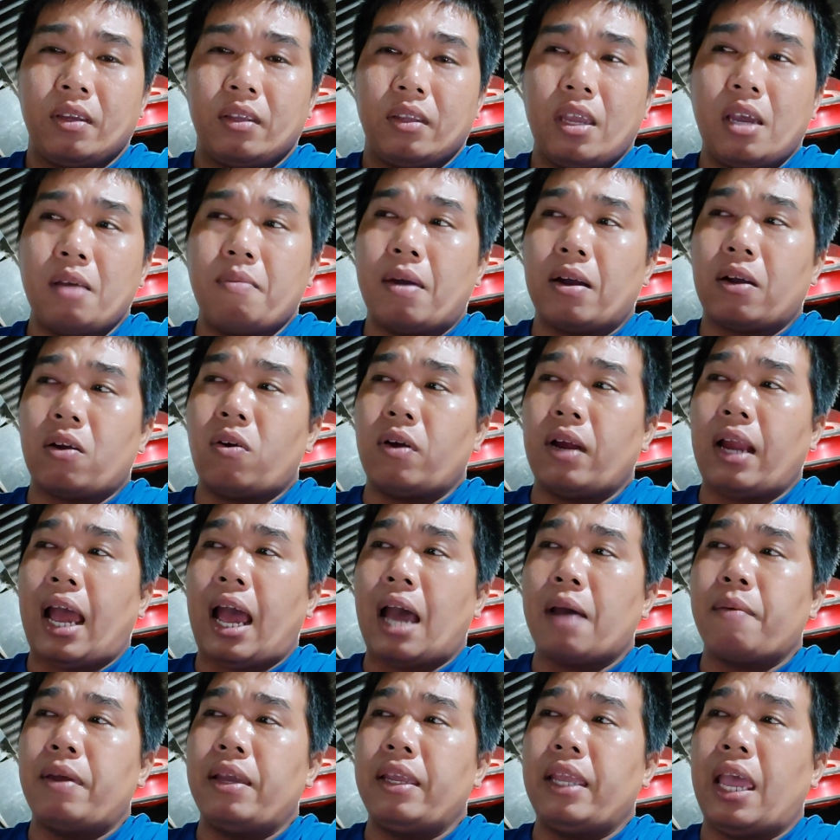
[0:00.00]
với mà con
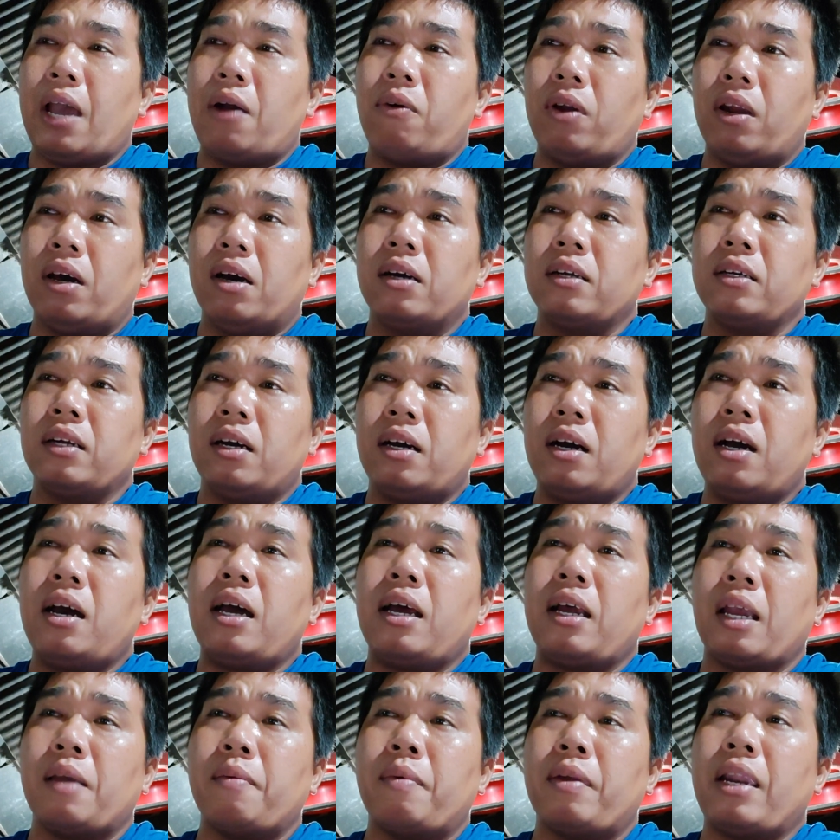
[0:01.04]
gà bị dẹo lường
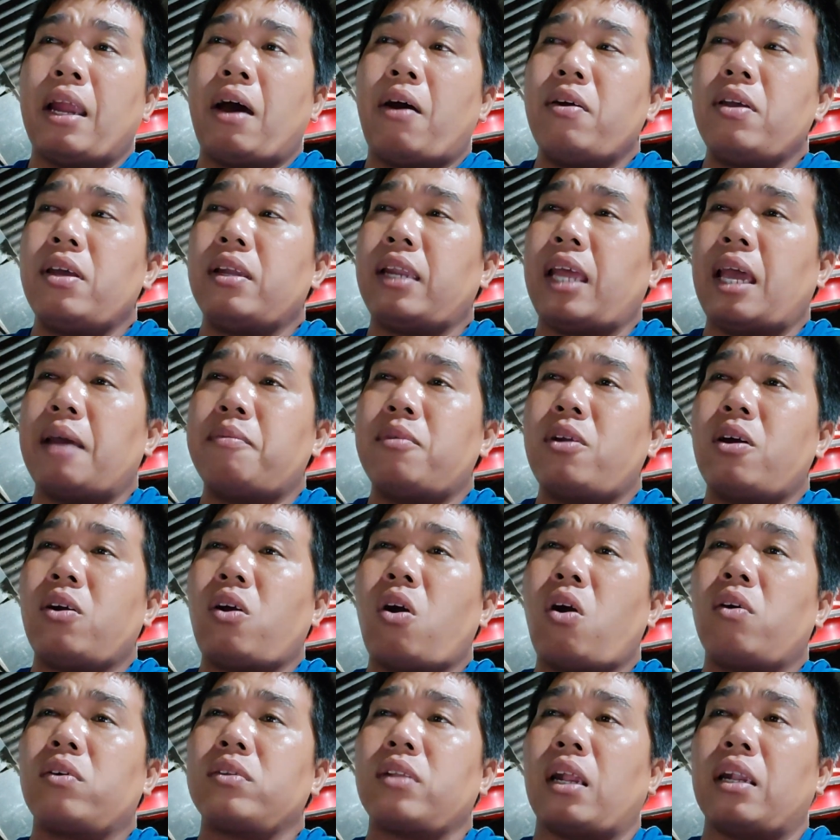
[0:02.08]
nữa thì mình nói với anh em nó
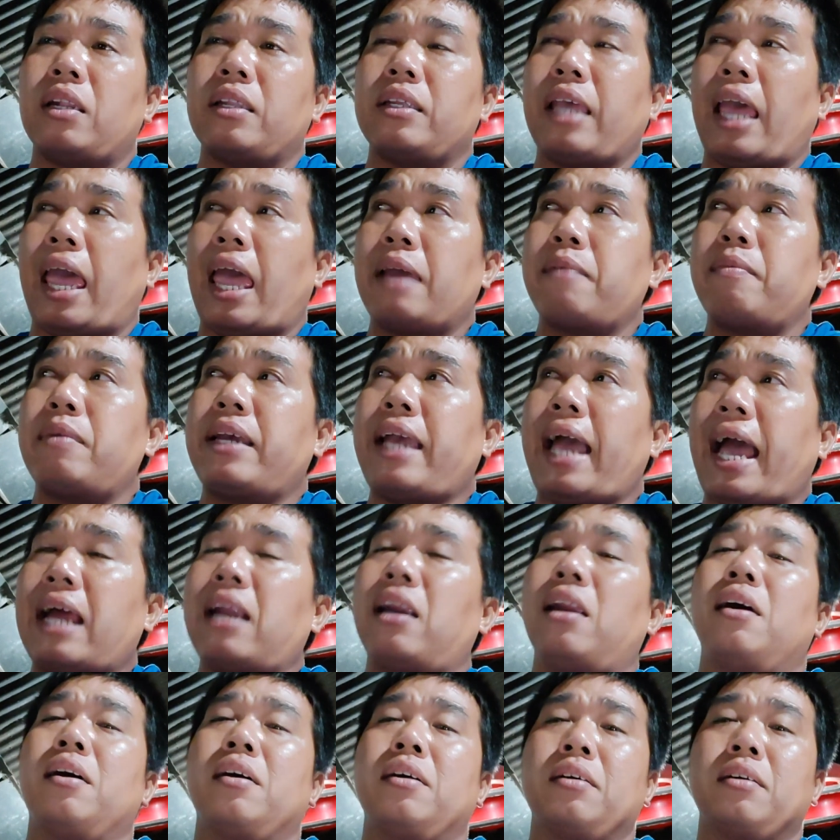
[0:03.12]
có tình trạng bị cắn
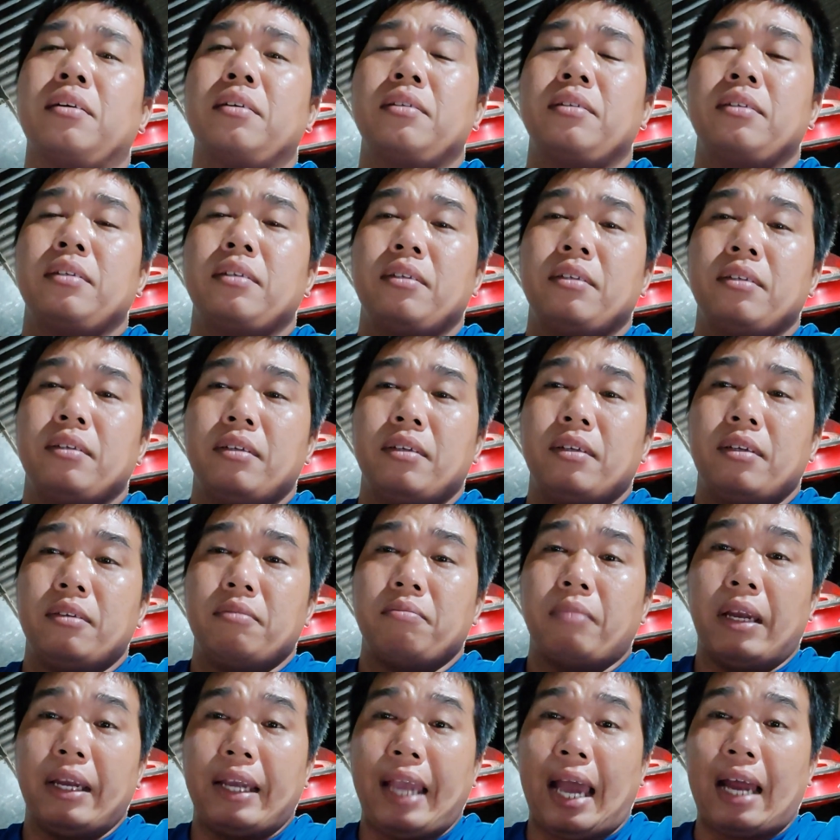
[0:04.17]
lường
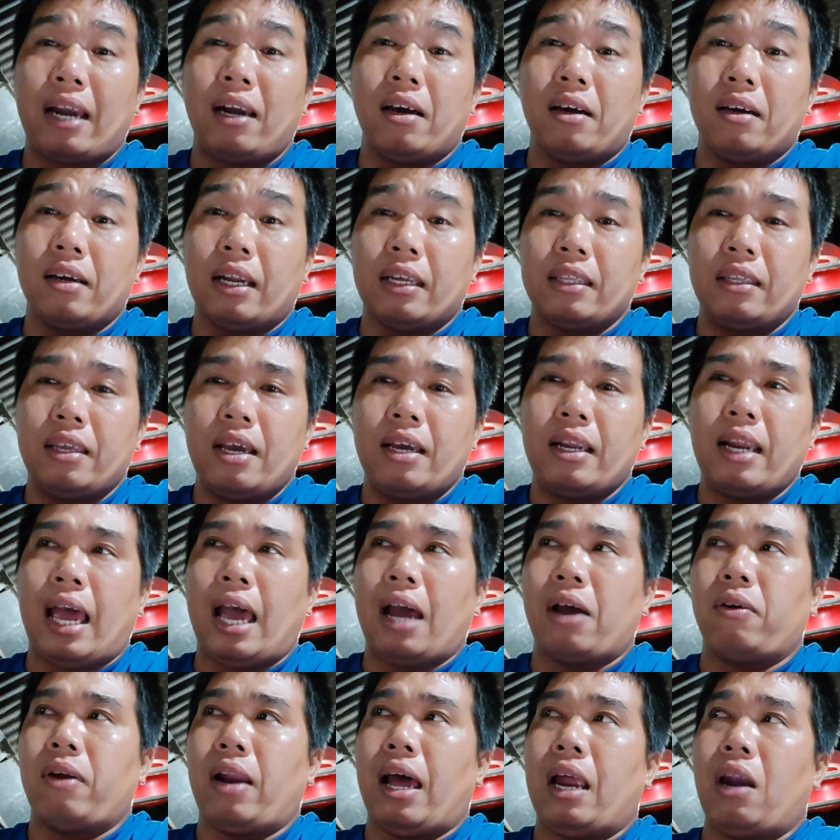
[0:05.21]
bị cắn lường là như thế
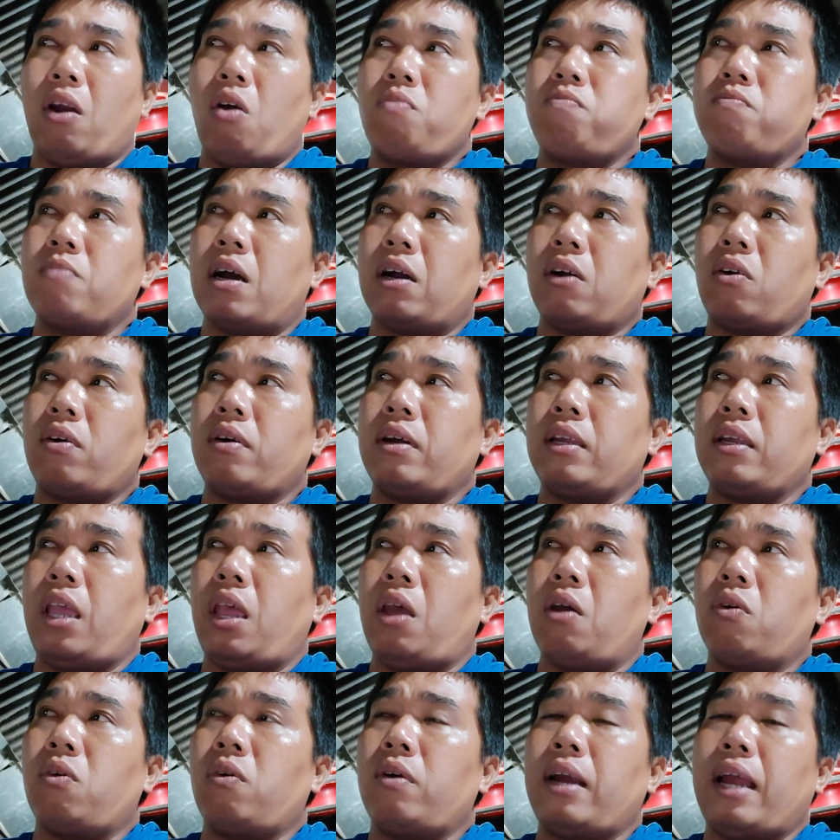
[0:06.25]
nào là lúc mà con
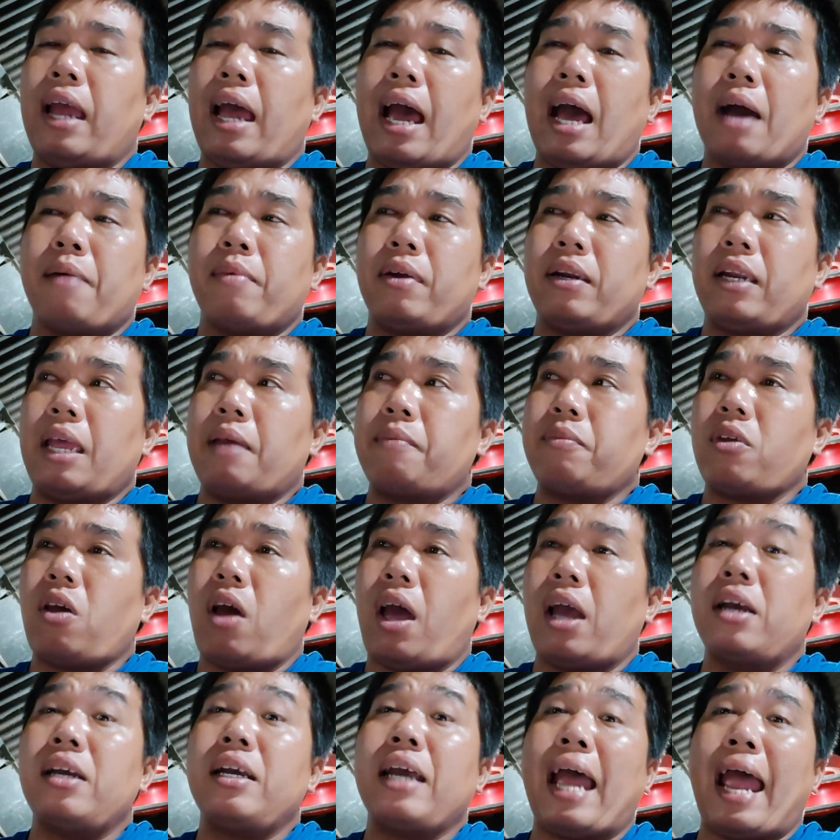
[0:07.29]
nhiều con gà mà anh em
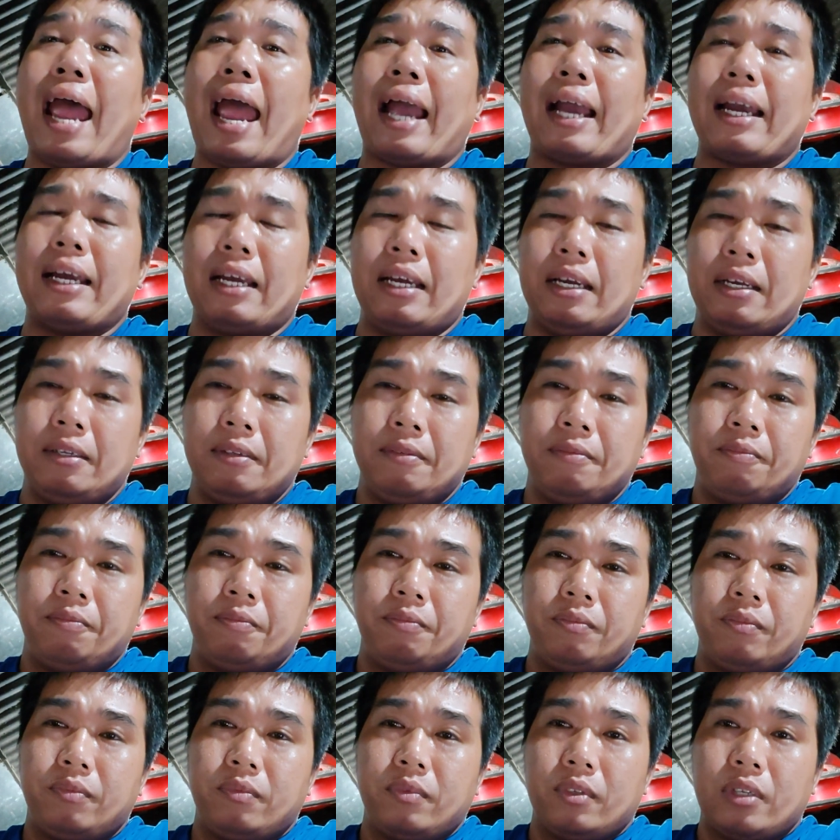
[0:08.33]
cho ăn á
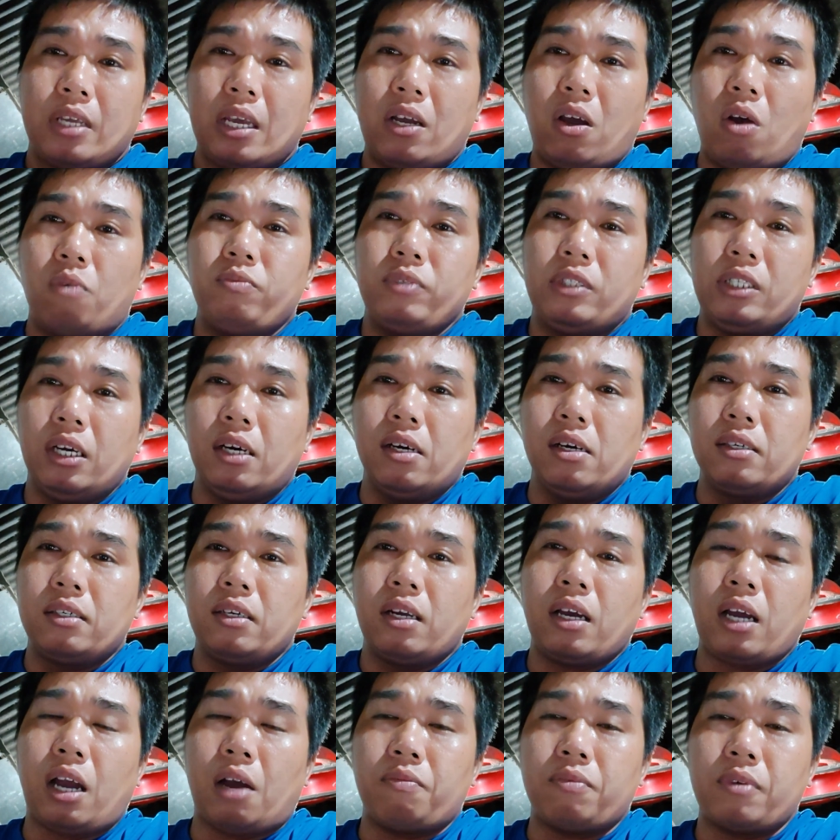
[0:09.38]
cái khung xương
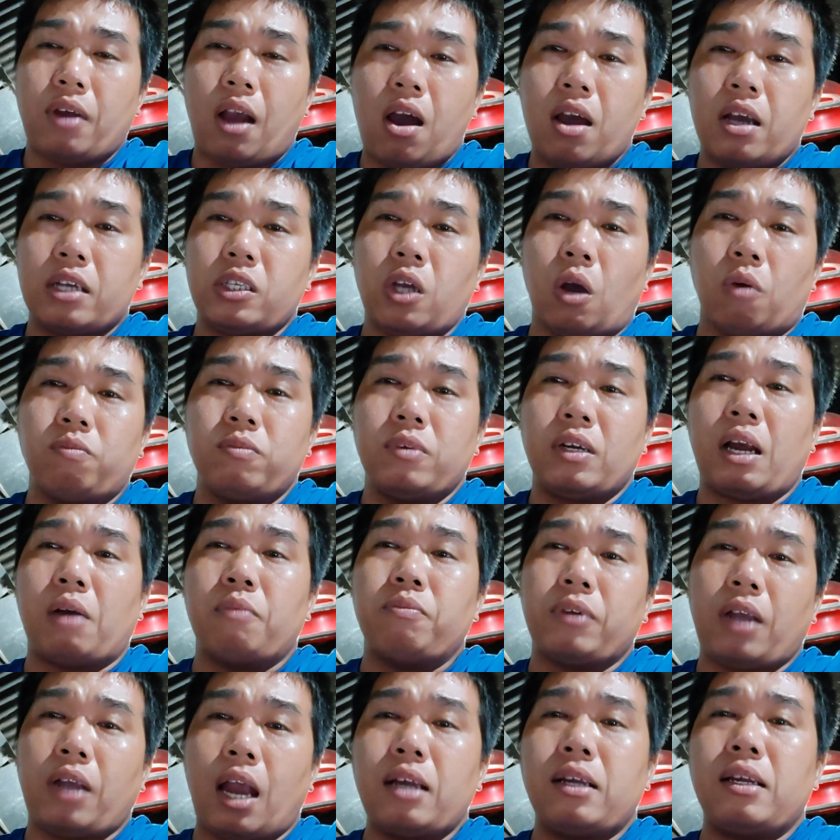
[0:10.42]
nó không có cái sụn nó
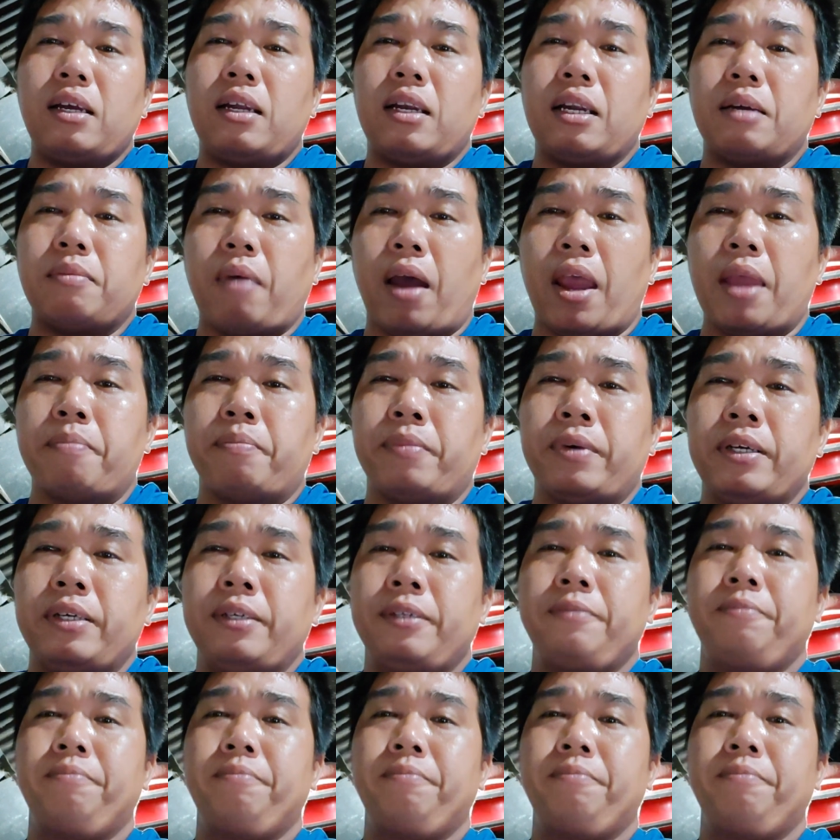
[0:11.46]
không cứng nó mềm á